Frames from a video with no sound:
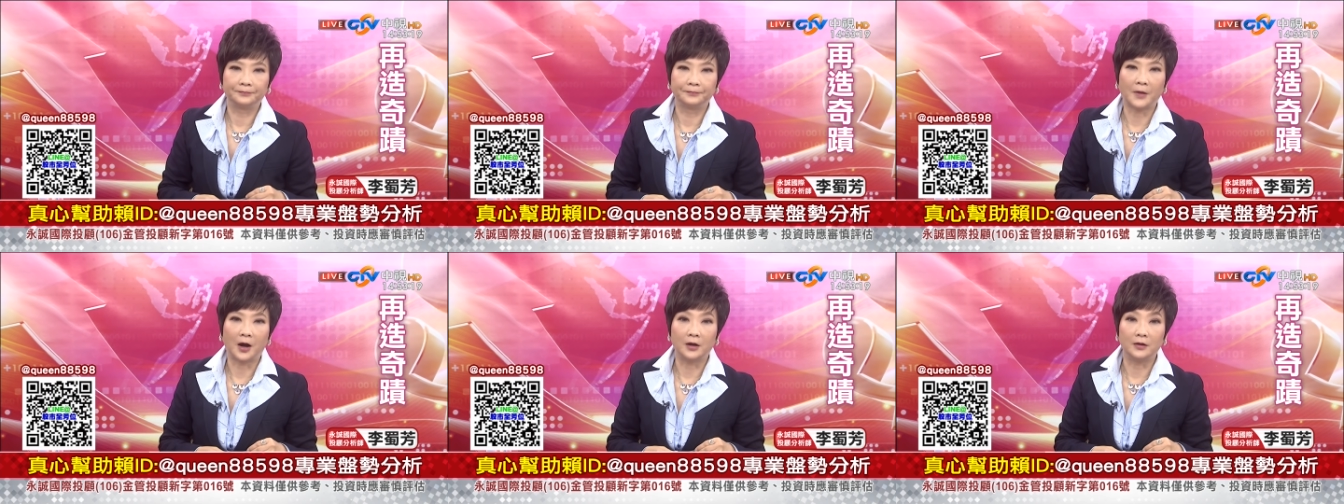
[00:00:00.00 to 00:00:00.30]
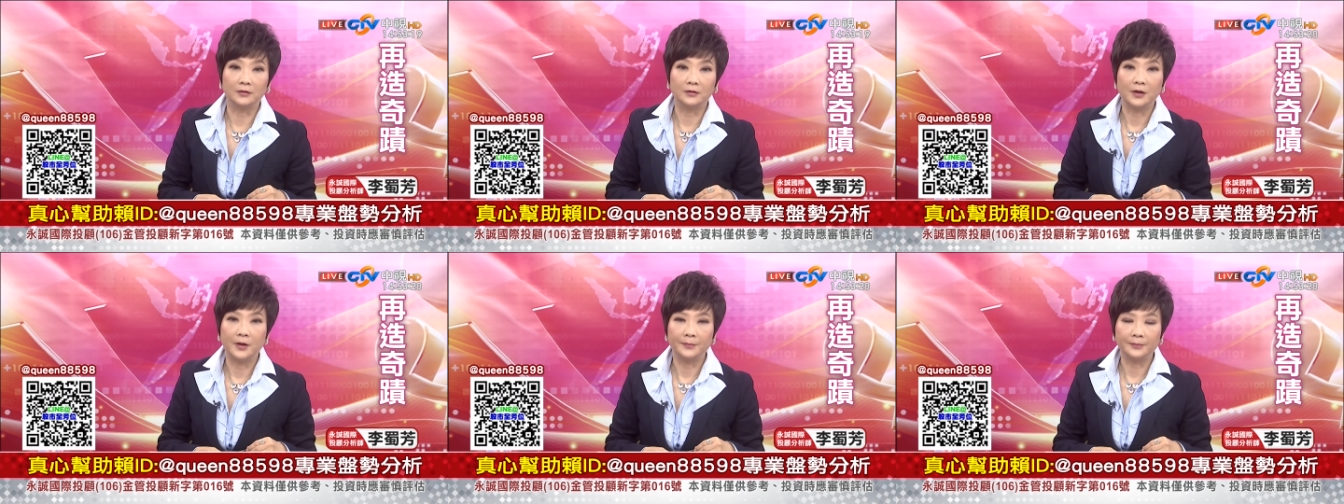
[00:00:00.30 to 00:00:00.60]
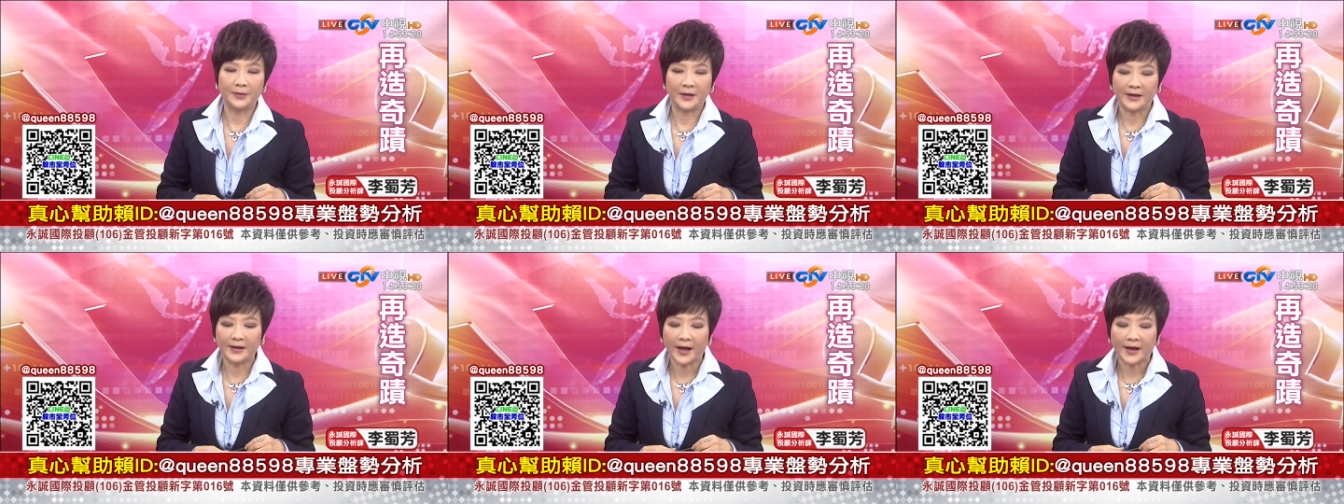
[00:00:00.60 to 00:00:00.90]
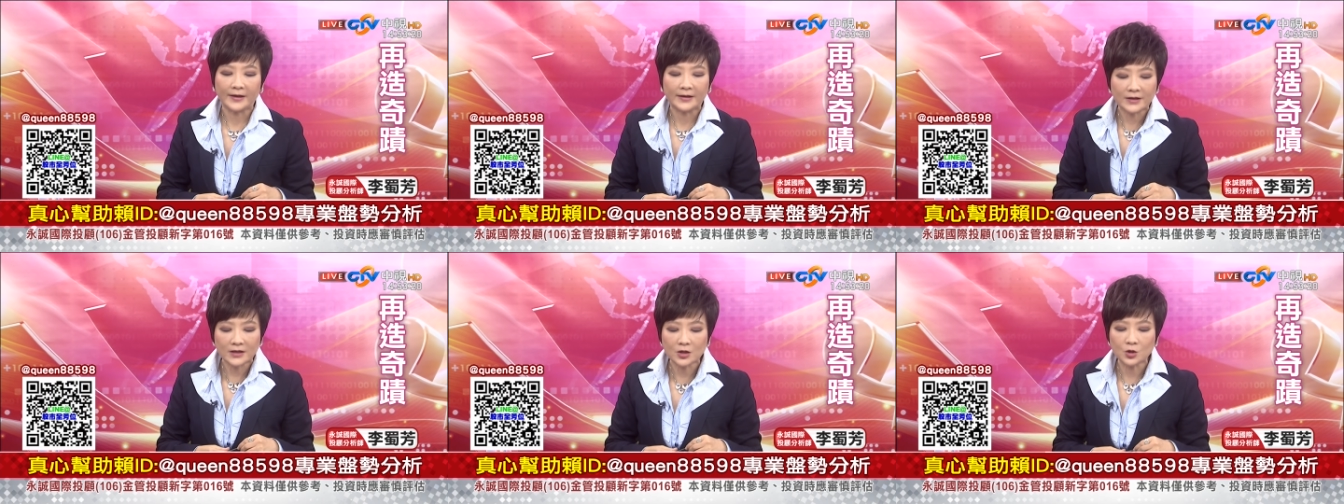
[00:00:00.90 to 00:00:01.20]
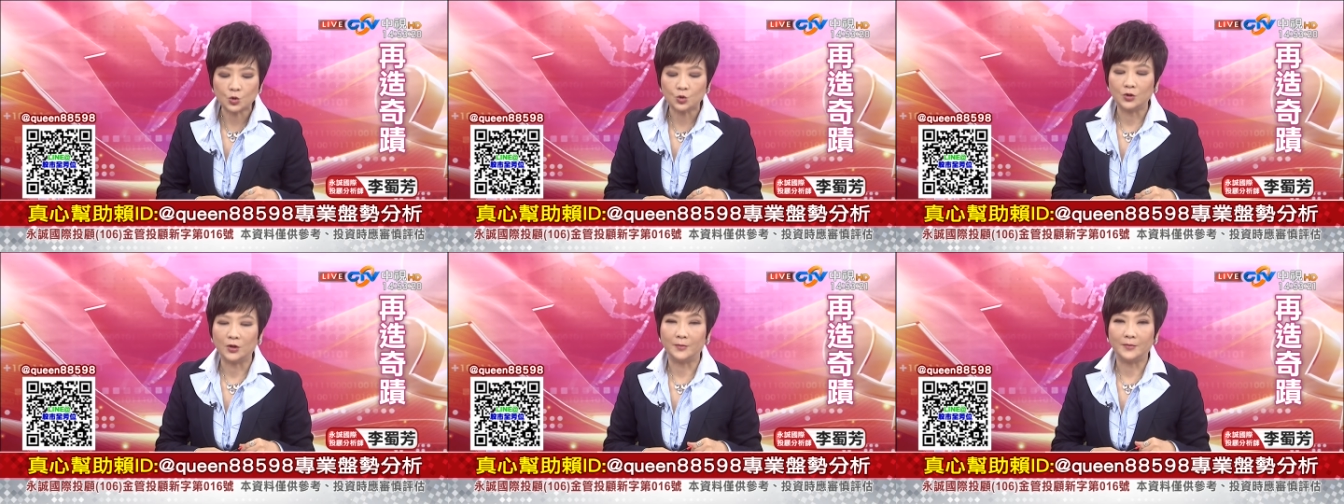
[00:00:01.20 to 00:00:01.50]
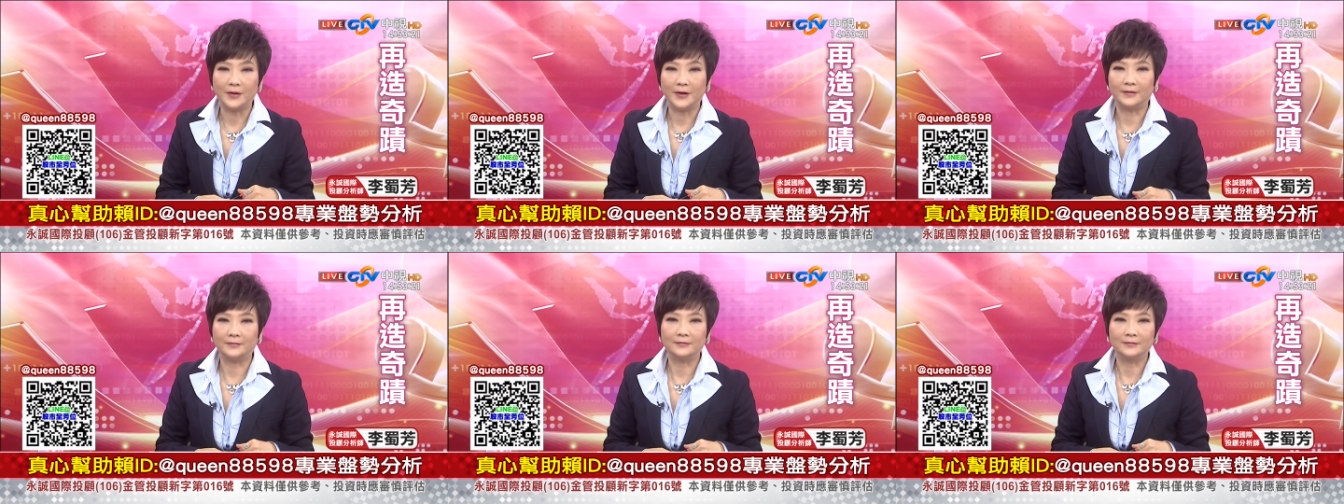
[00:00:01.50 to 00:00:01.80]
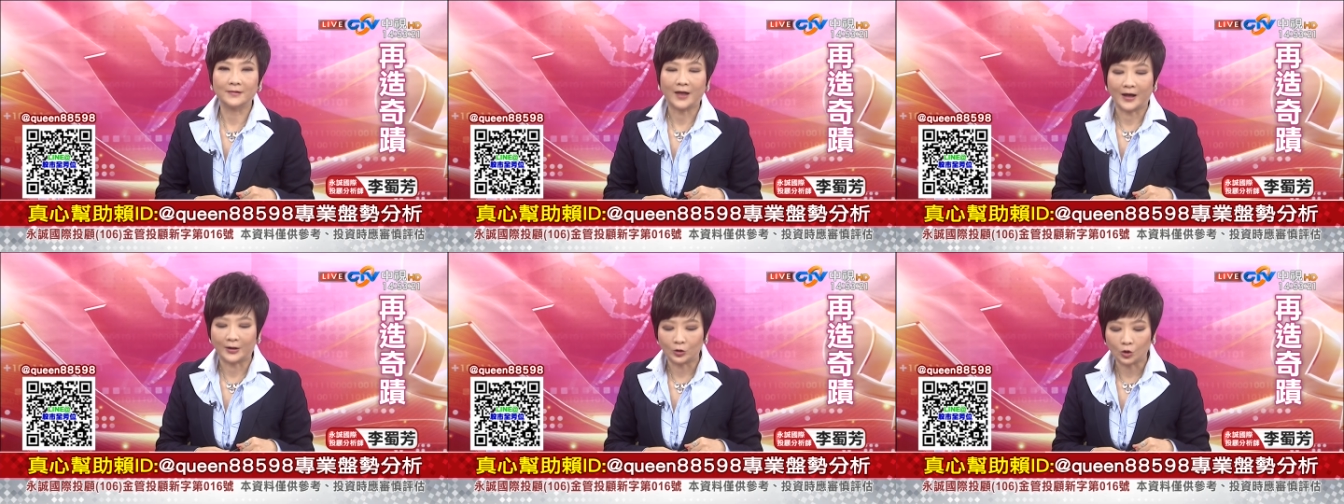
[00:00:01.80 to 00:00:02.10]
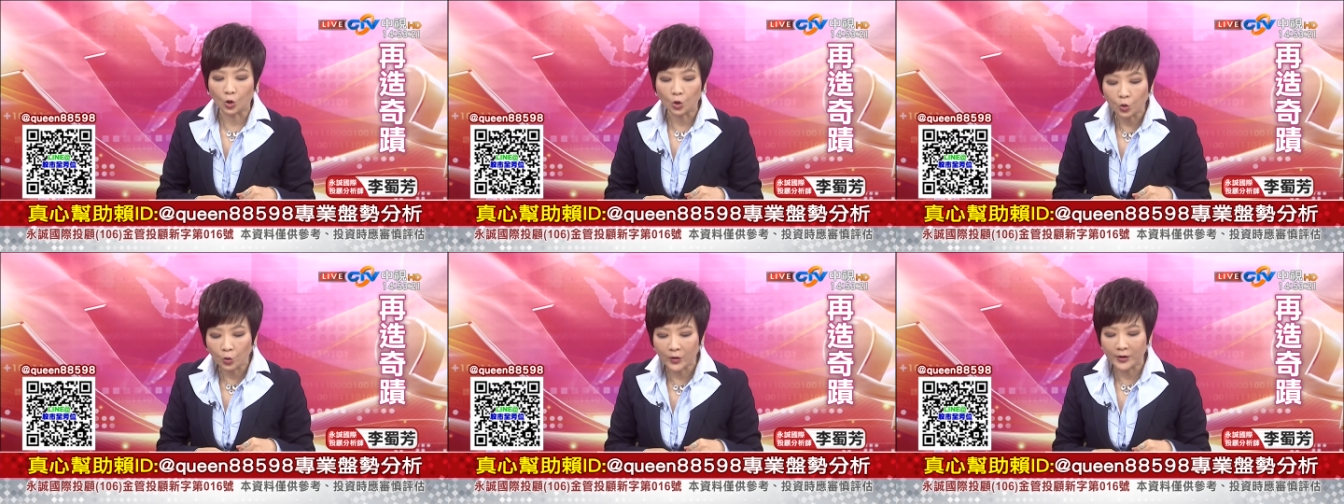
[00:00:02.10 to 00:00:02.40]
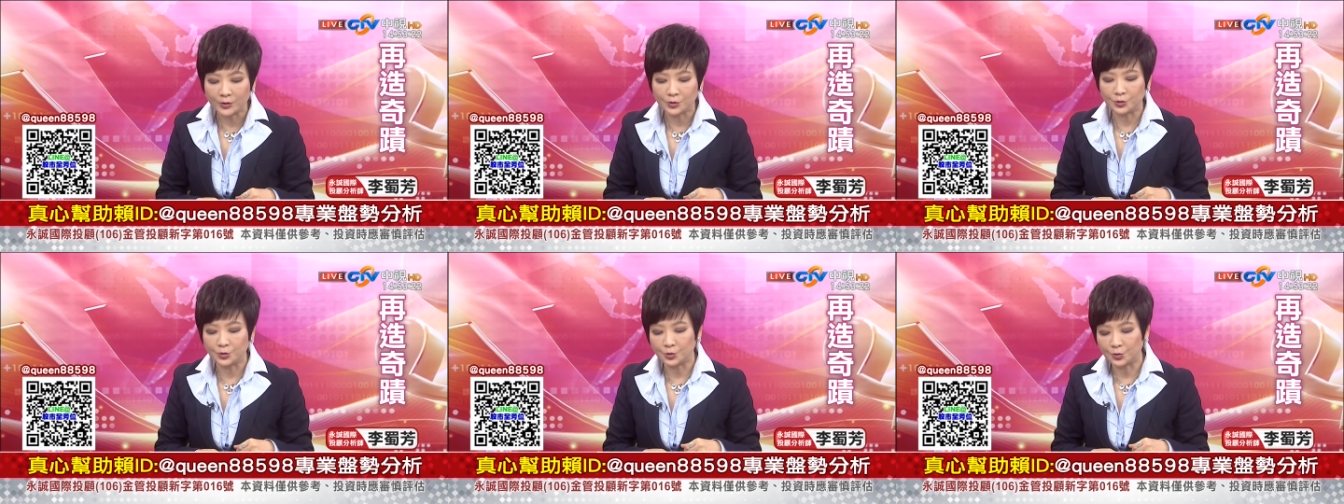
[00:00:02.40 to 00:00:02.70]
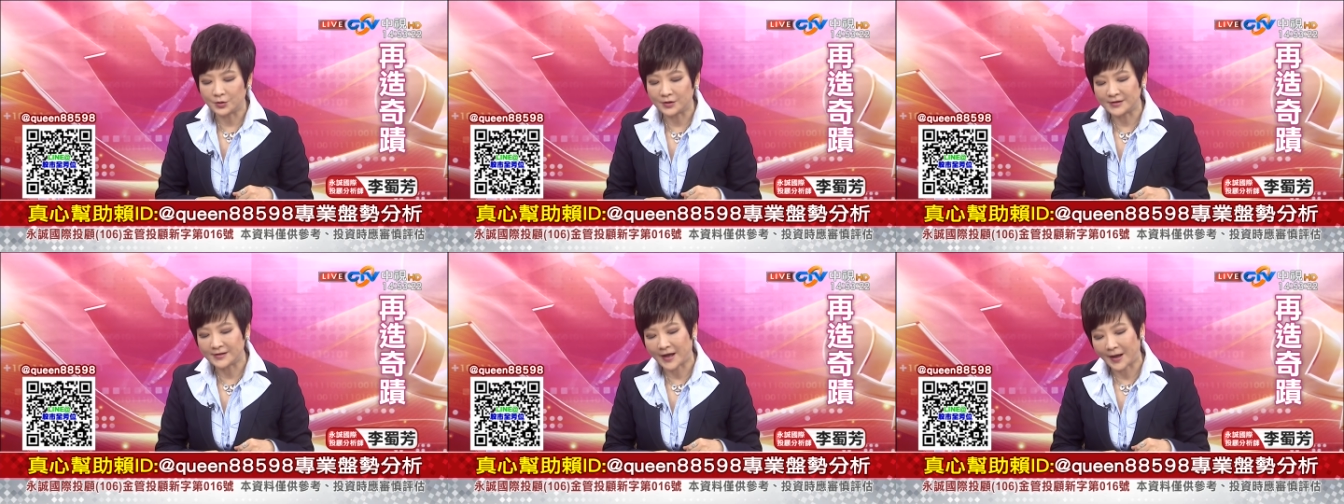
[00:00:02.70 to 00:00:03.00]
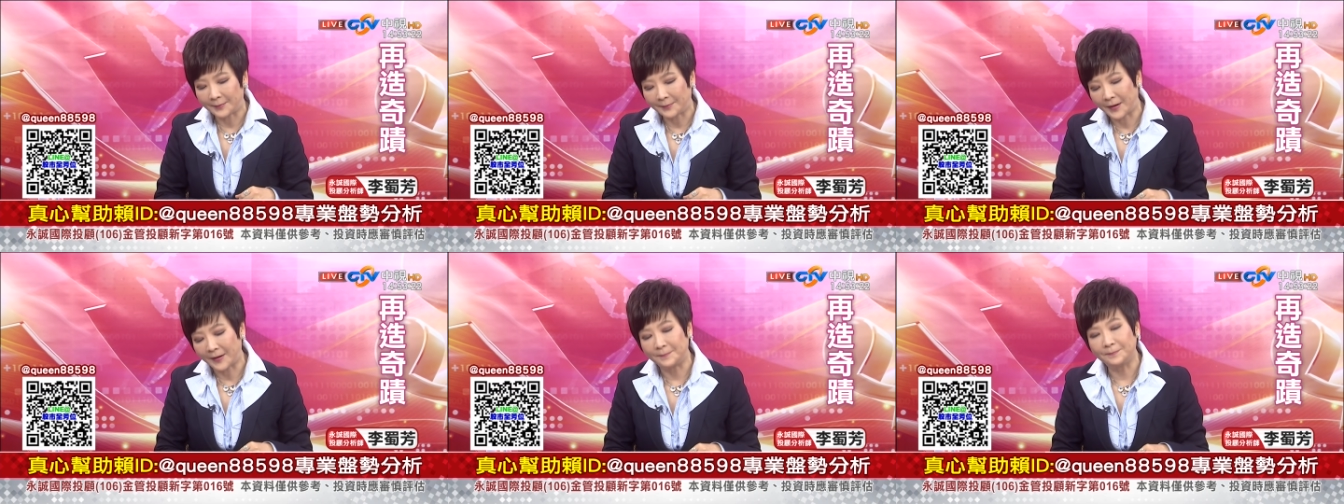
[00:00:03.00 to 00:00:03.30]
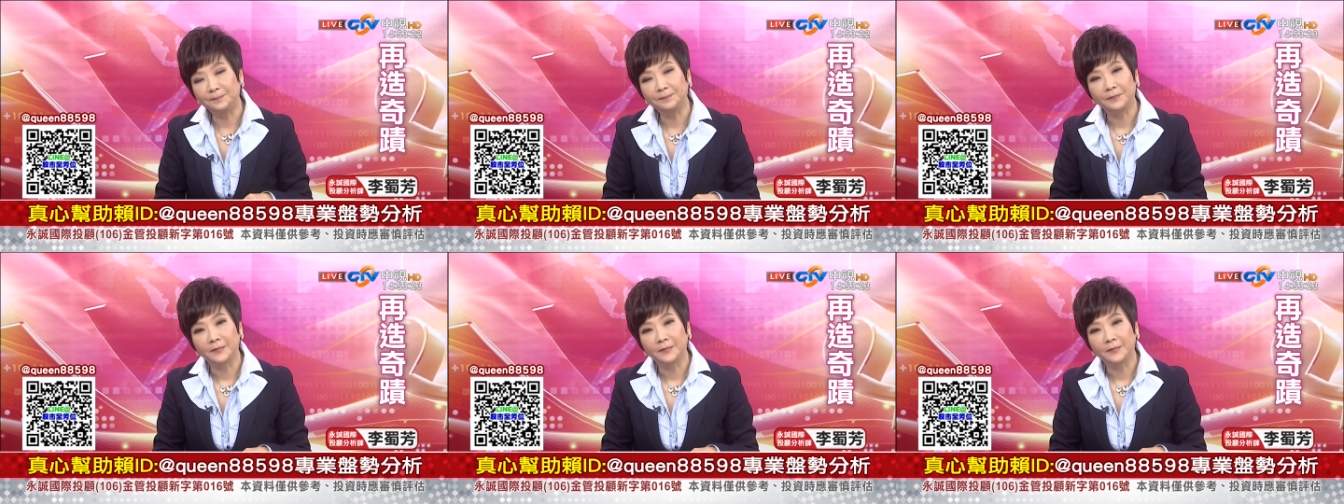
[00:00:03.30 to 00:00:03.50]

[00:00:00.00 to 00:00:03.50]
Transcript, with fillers: 好，瓶盖个股里面，它都会去做加班。